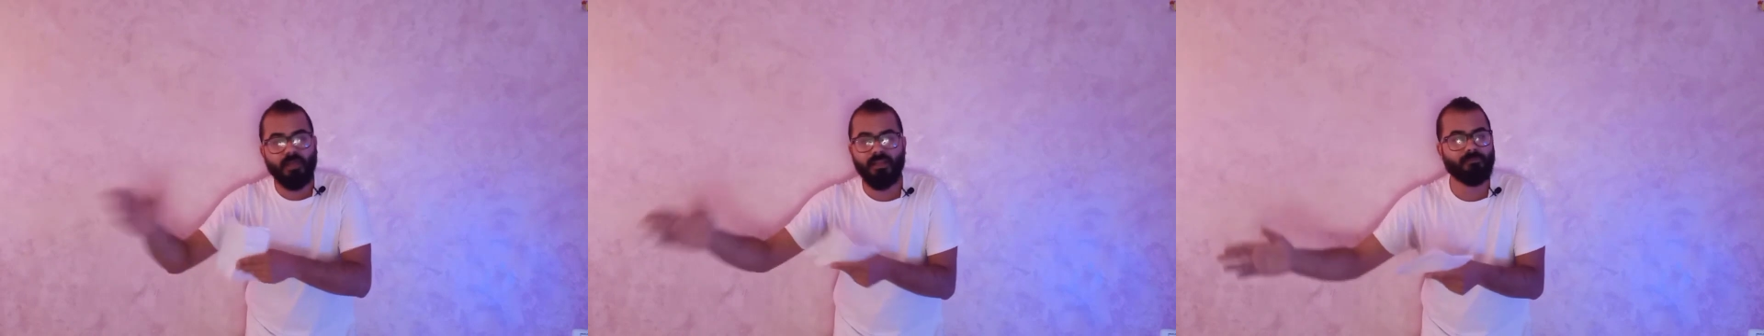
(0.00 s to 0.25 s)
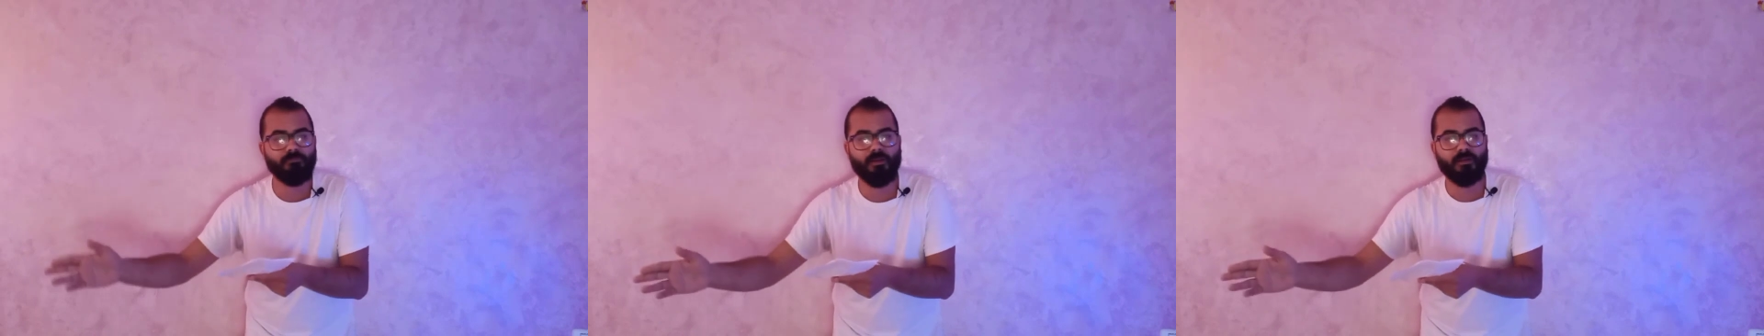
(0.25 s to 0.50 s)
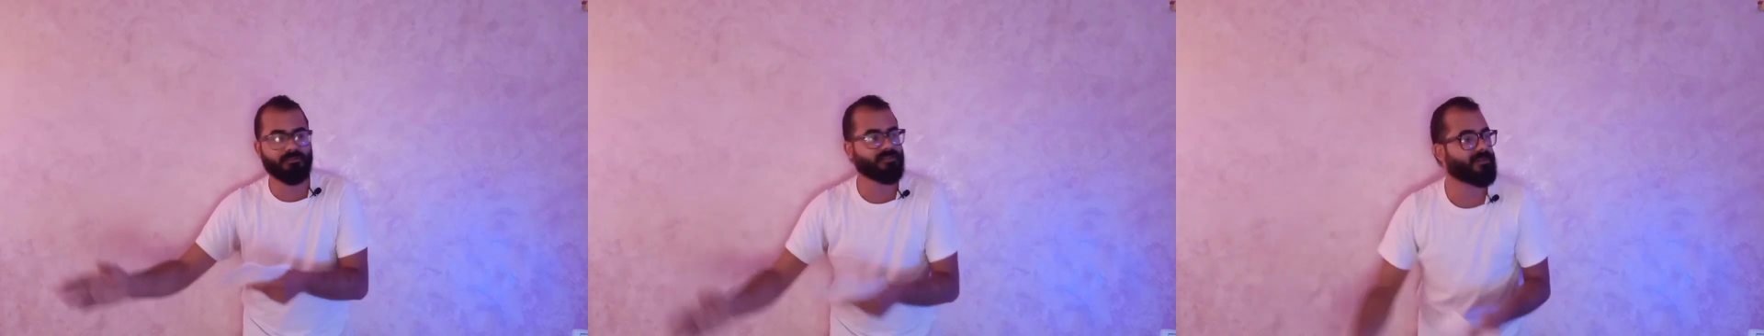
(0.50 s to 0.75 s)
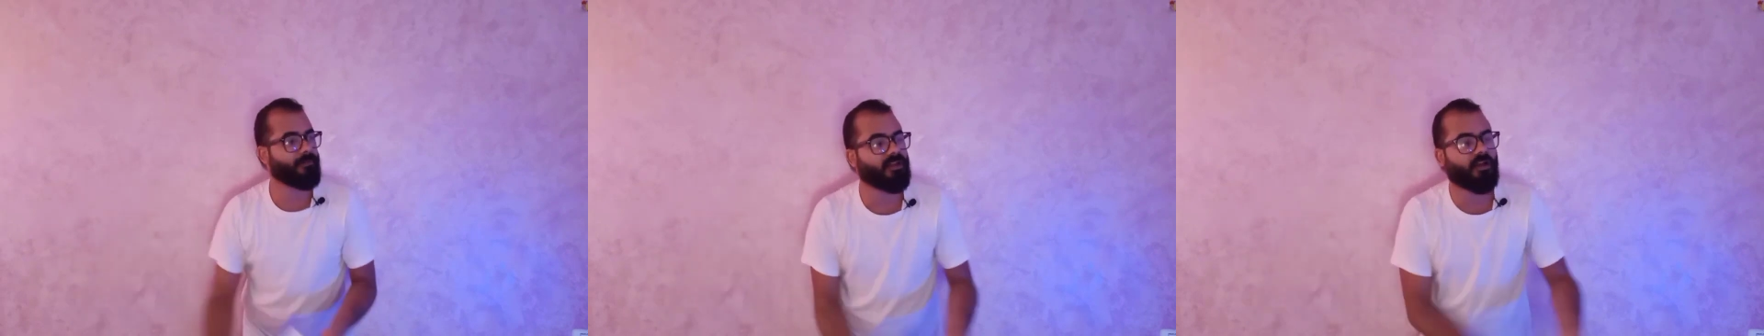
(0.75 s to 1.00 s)
ثلاث
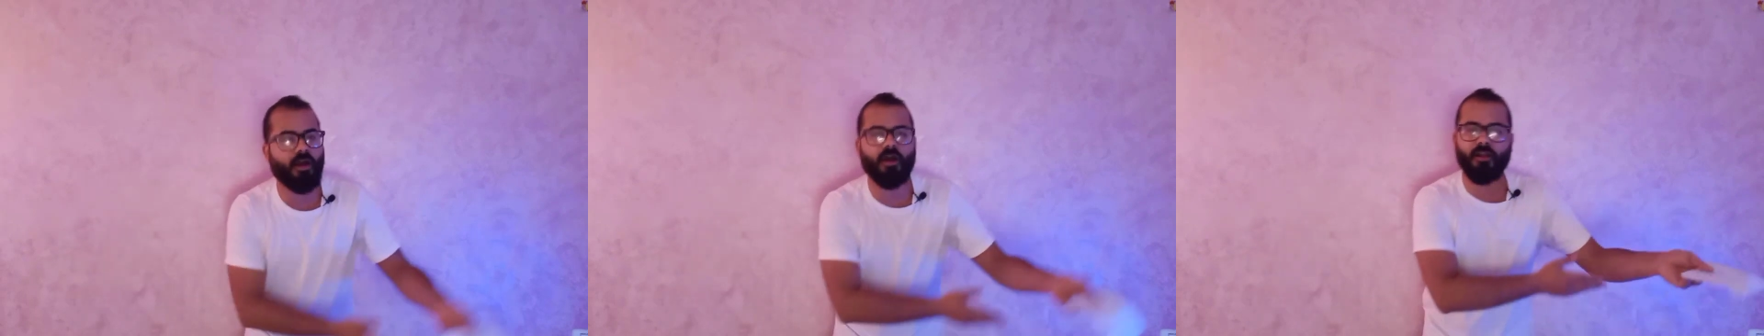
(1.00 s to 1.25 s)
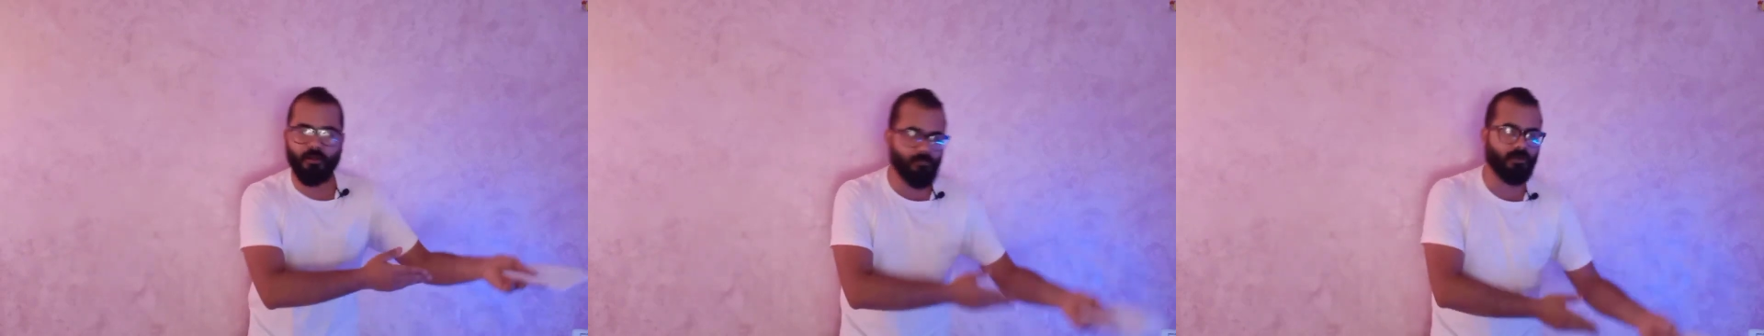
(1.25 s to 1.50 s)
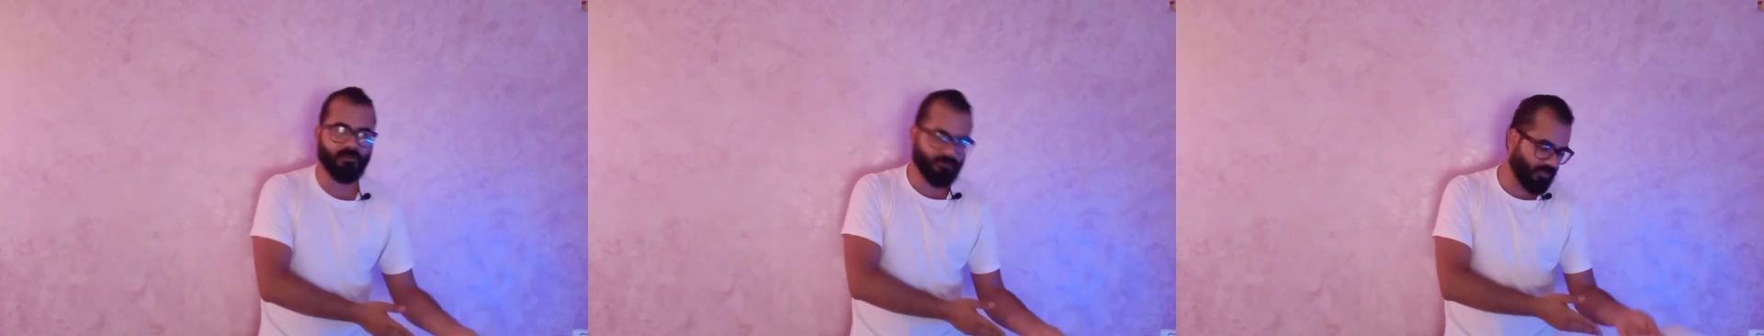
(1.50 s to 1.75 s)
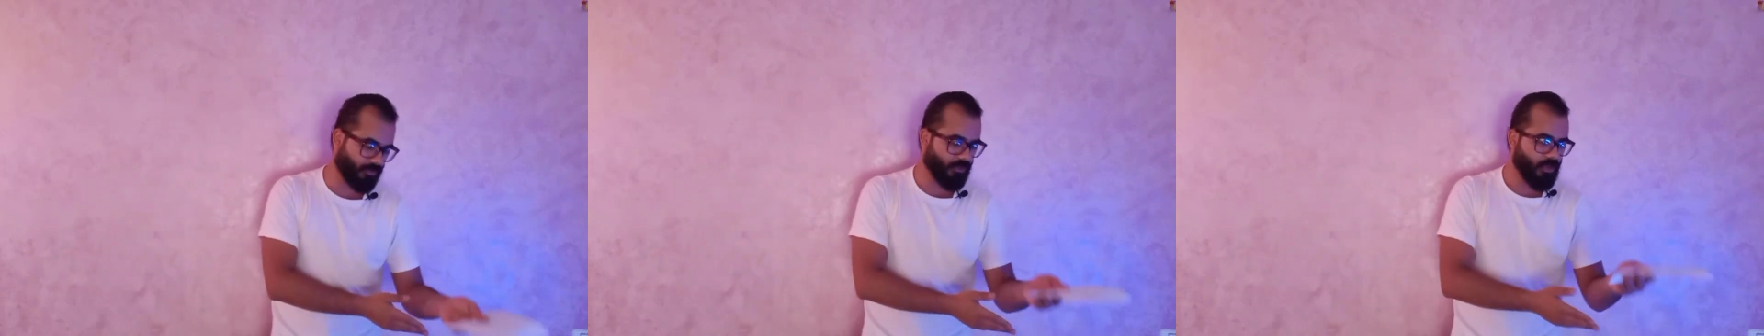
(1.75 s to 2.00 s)
مرات الزمالك خرج
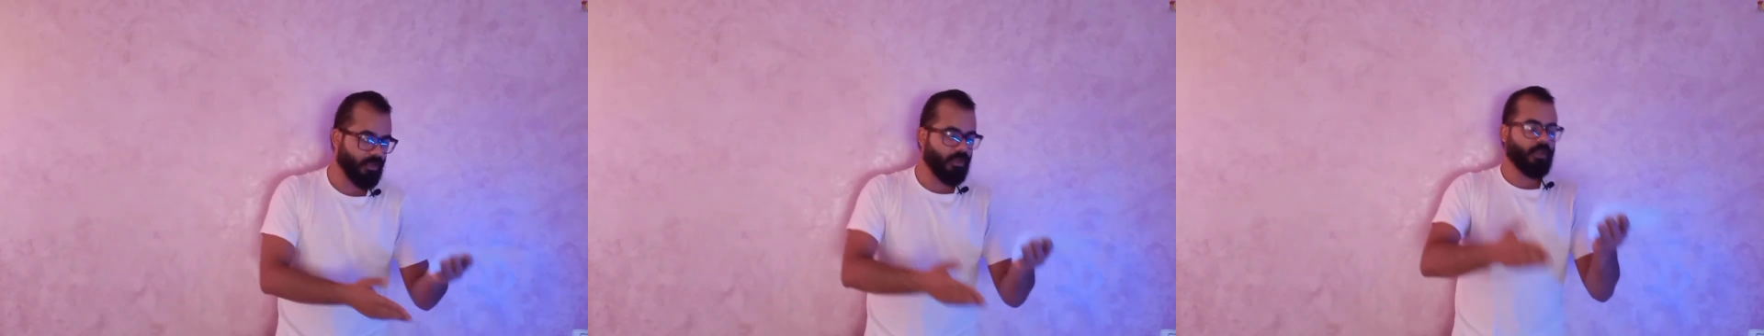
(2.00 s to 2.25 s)
مرتين